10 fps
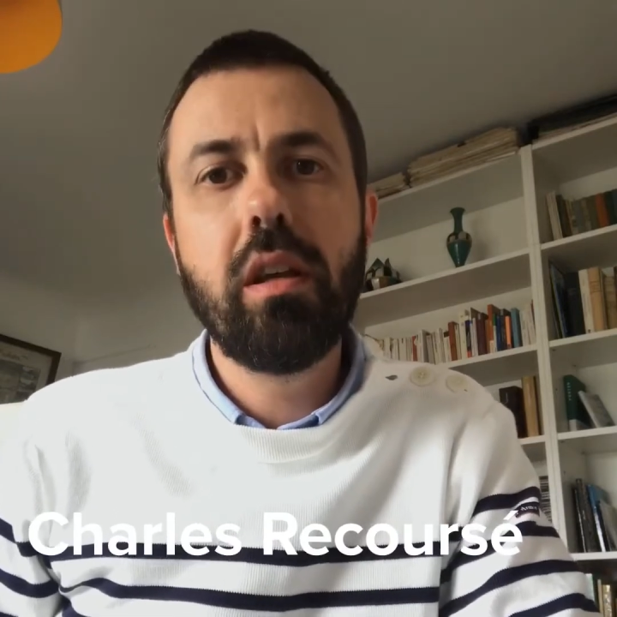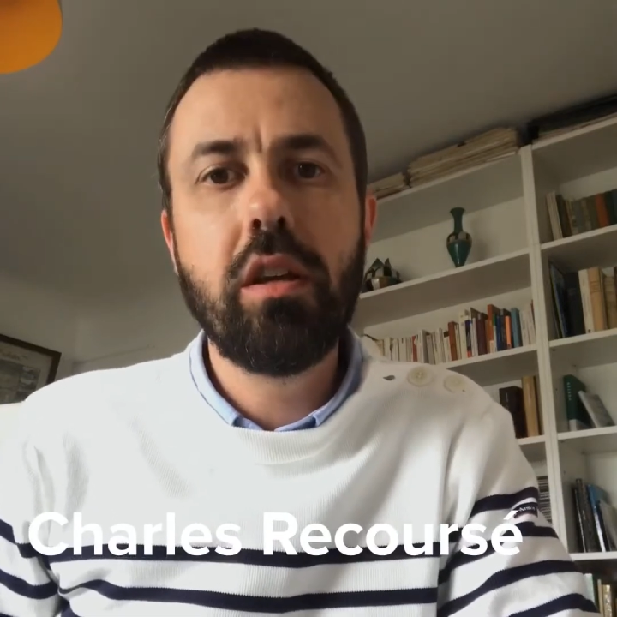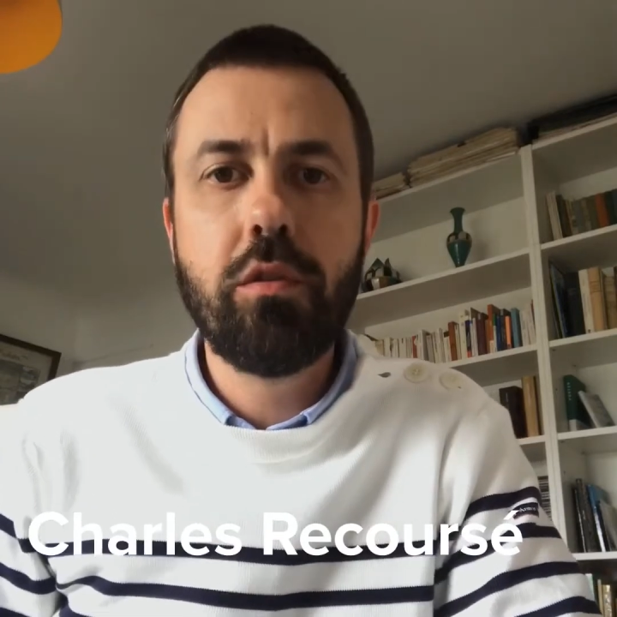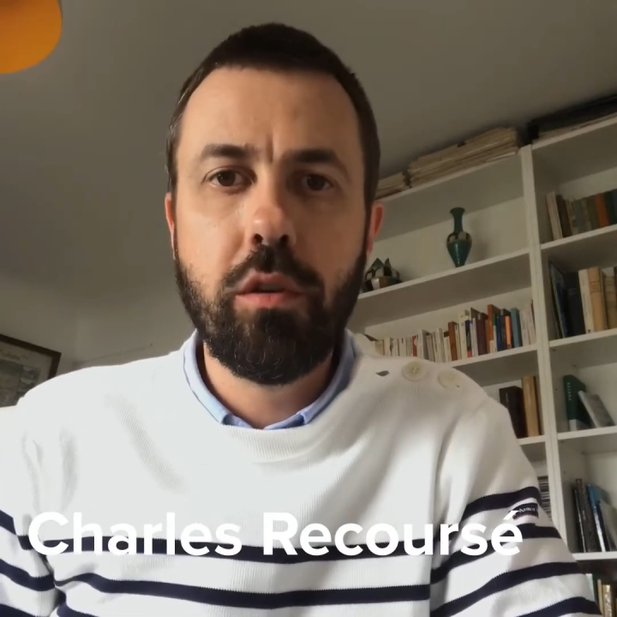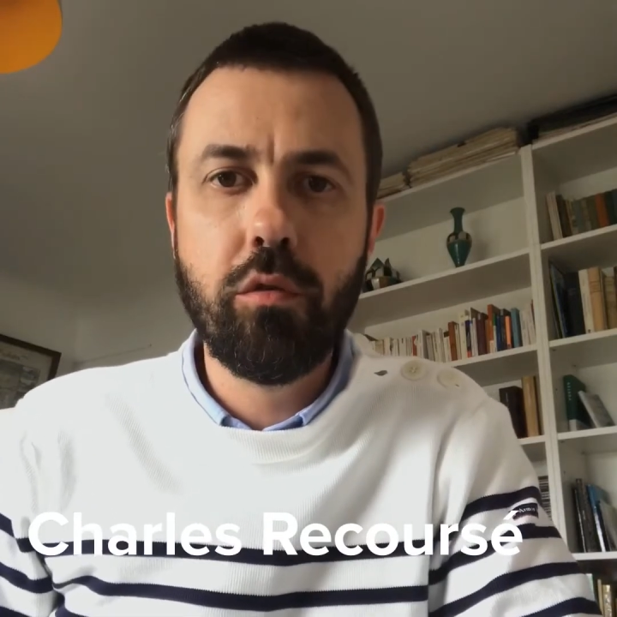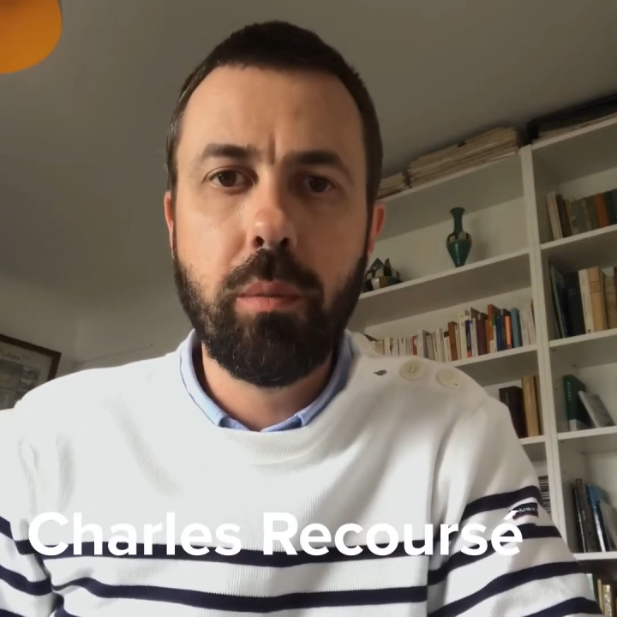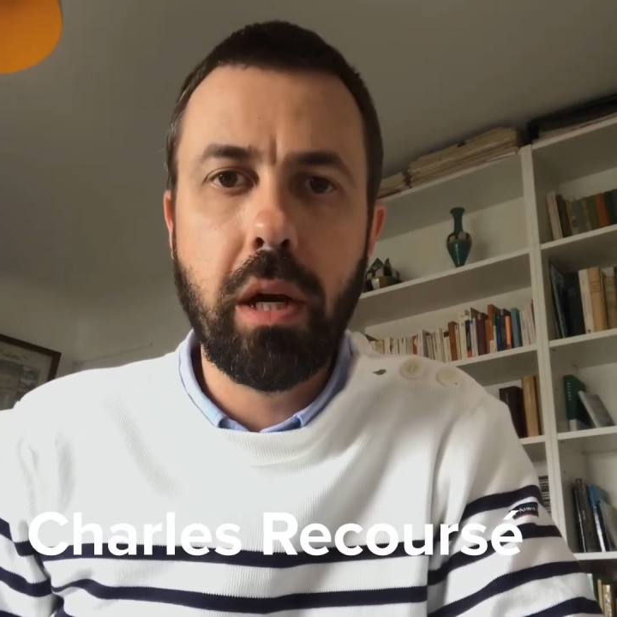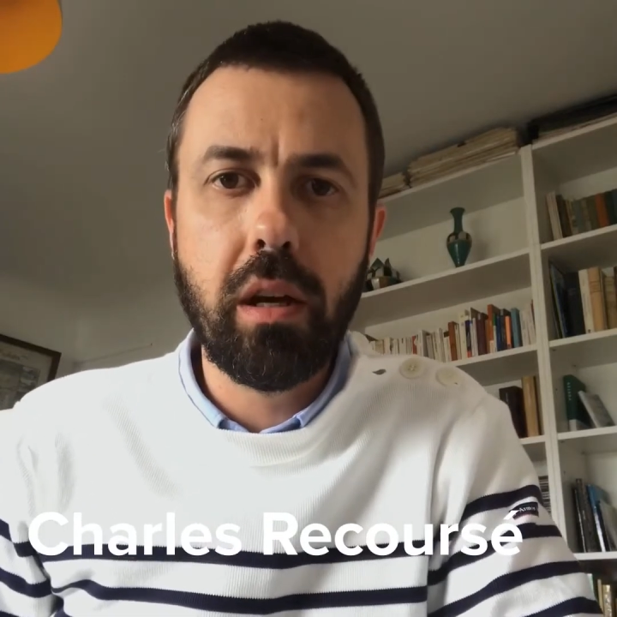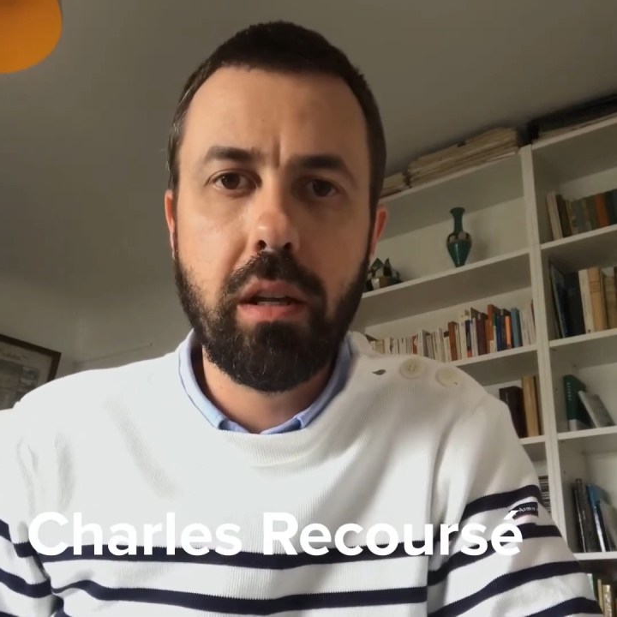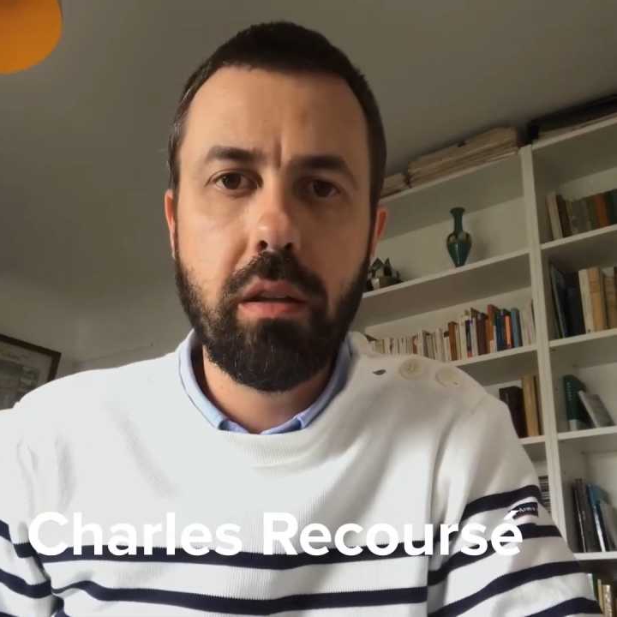et je vais vous
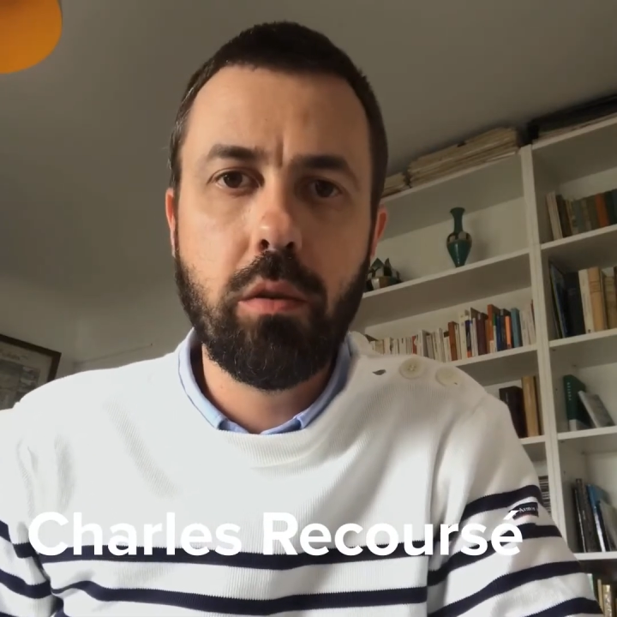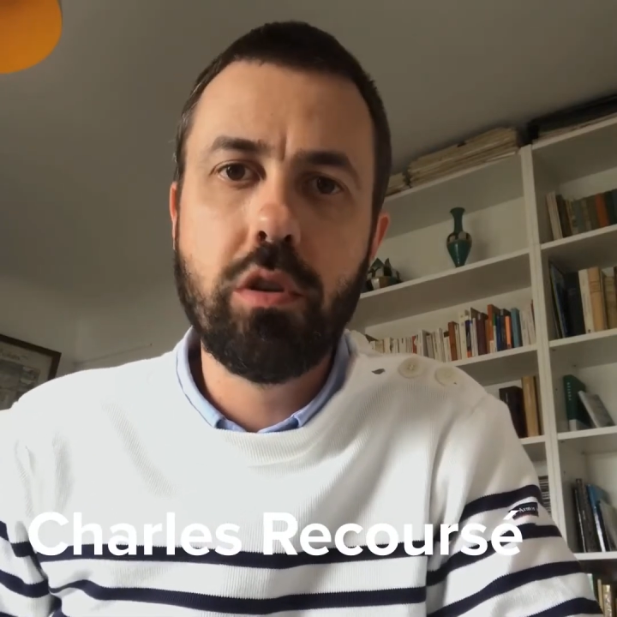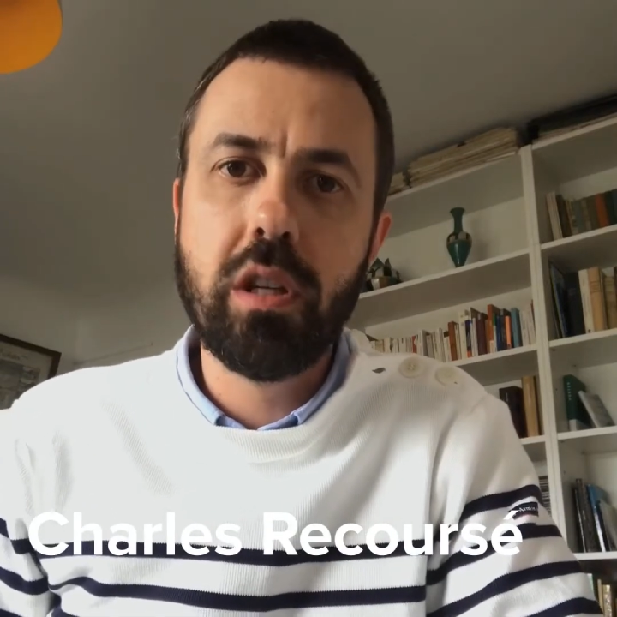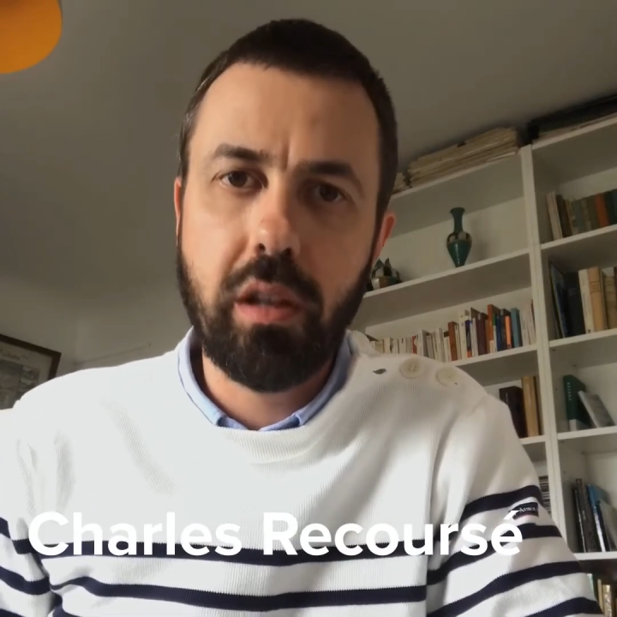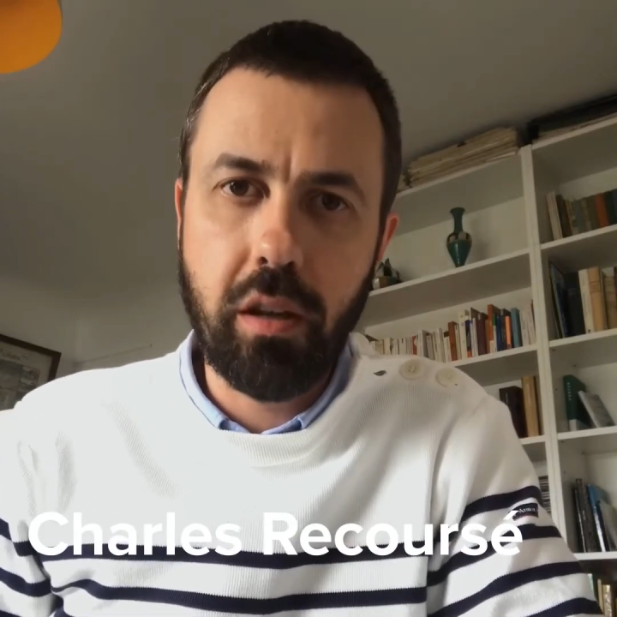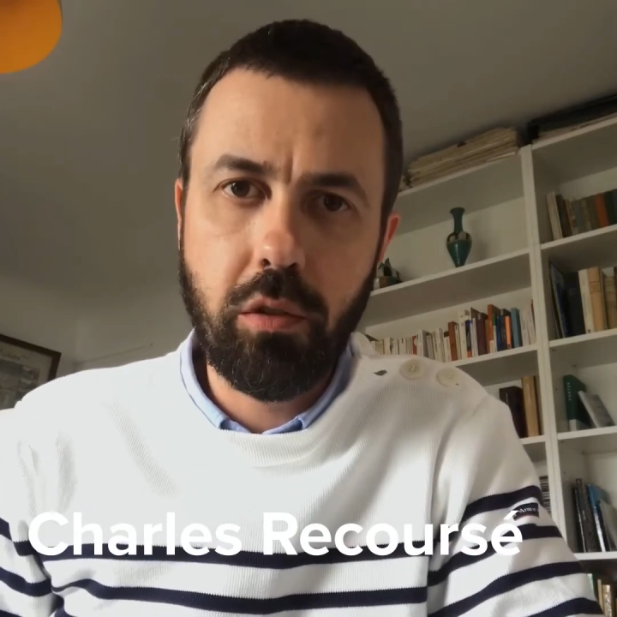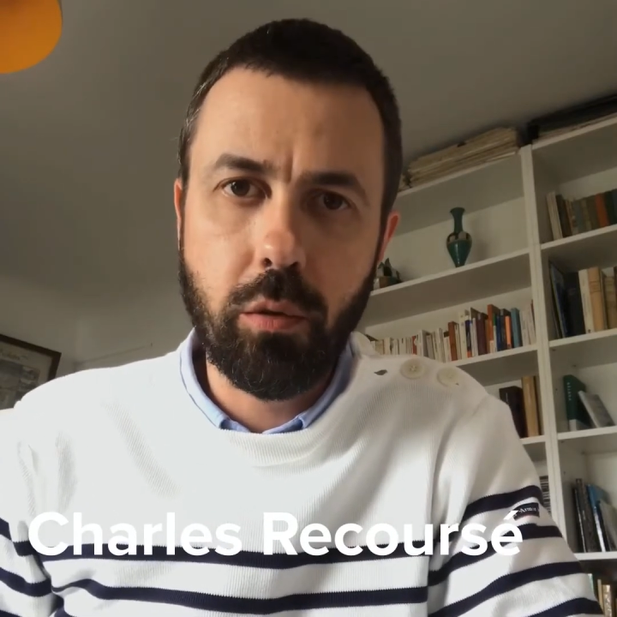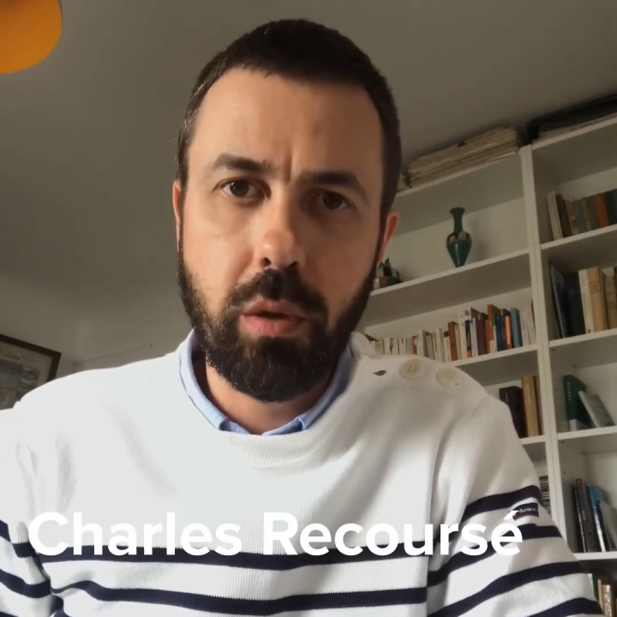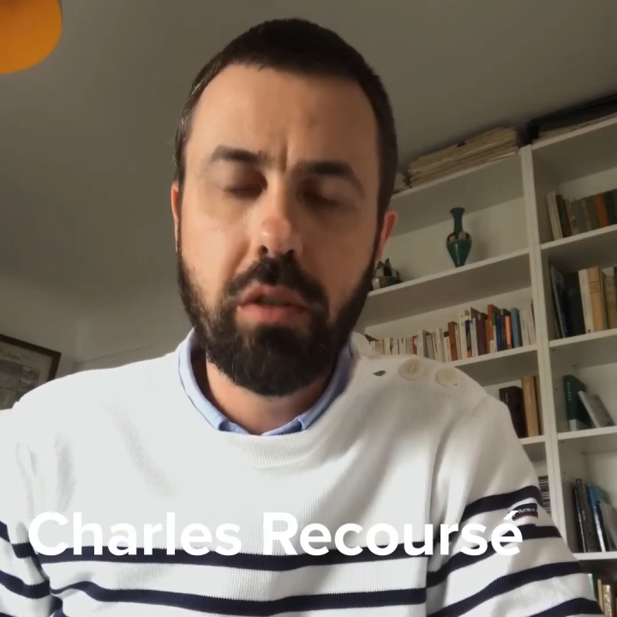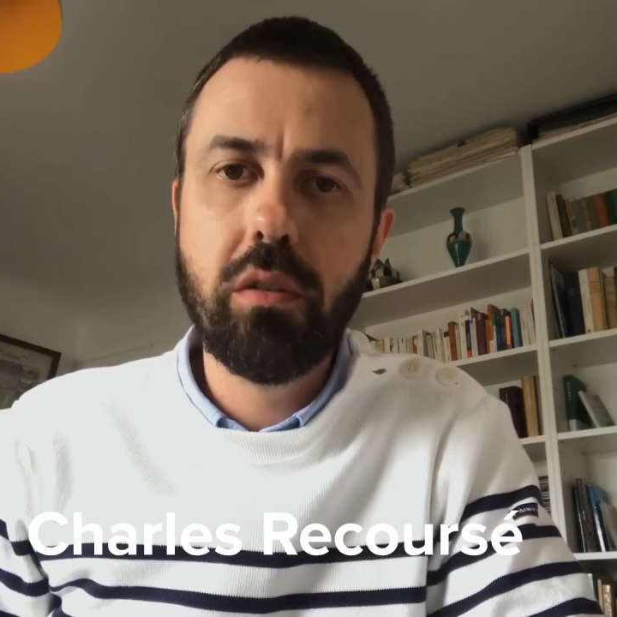parler de
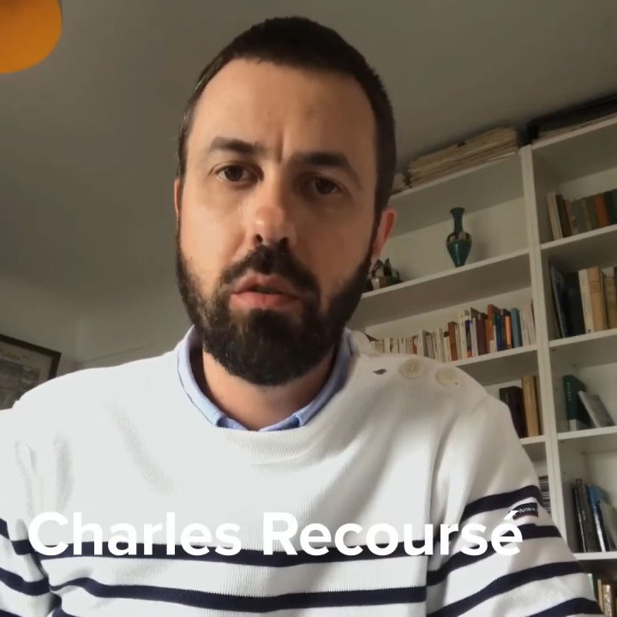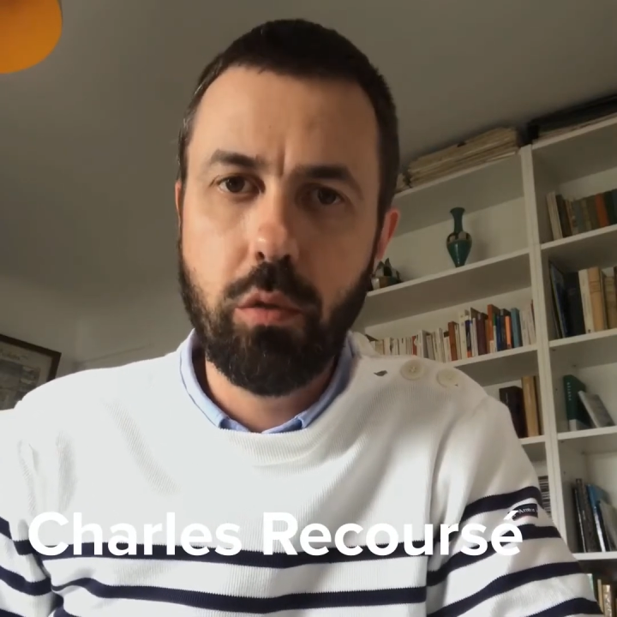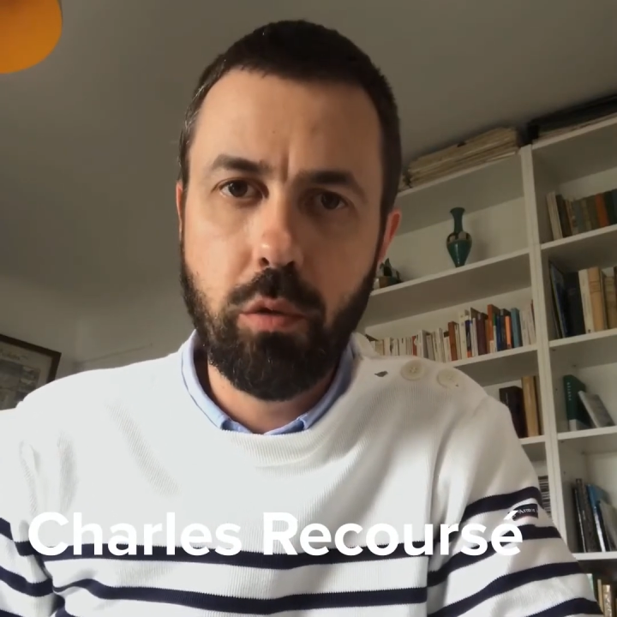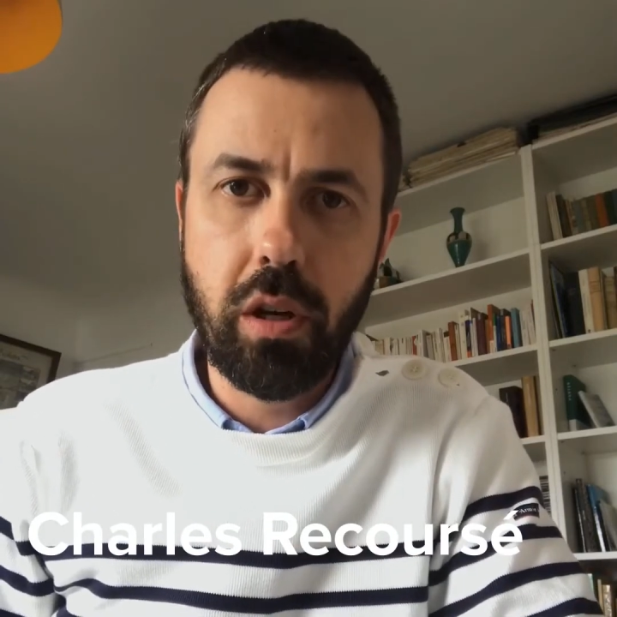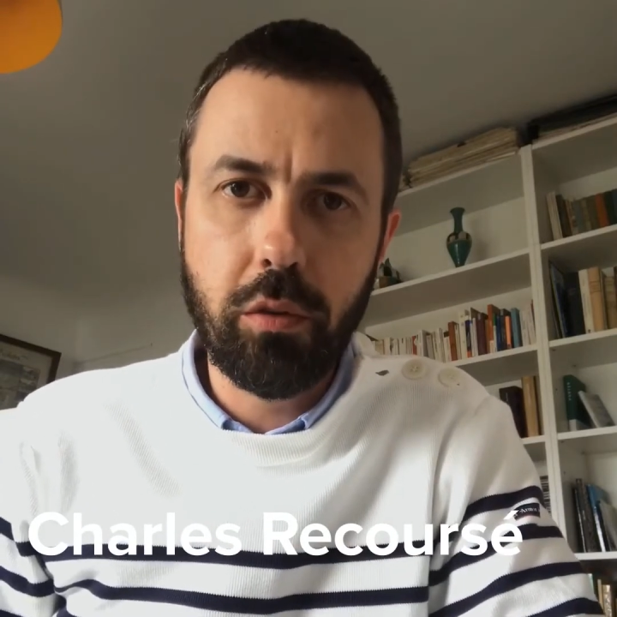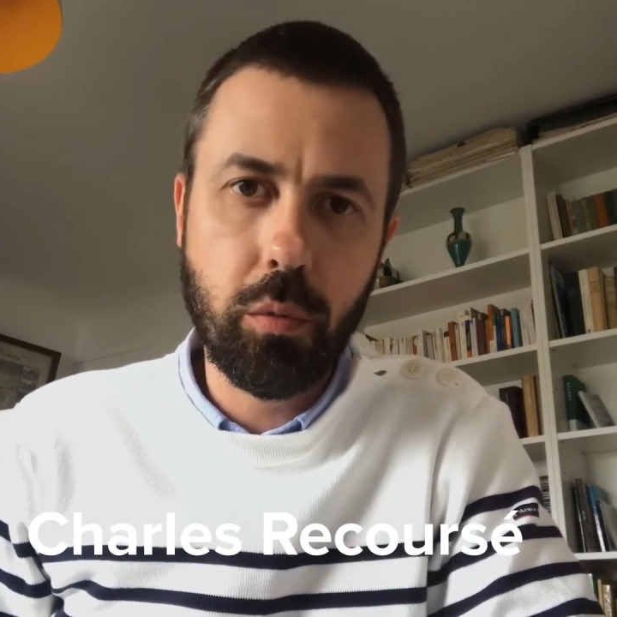Génération X de Douglas